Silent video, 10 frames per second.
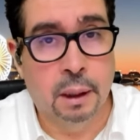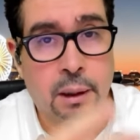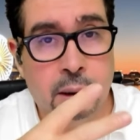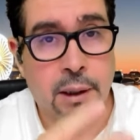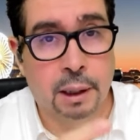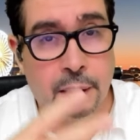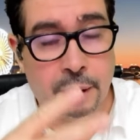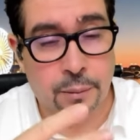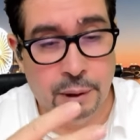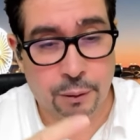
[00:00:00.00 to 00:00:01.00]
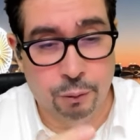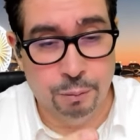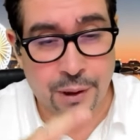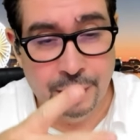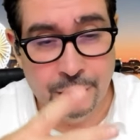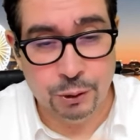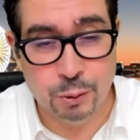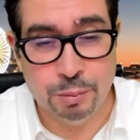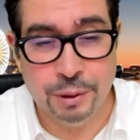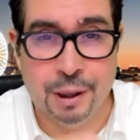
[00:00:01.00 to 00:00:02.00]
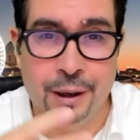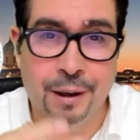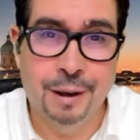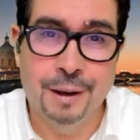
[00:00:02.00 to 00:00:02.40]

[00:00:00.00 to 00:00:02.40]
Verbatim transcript: قال القبائل عملاء يكوبيها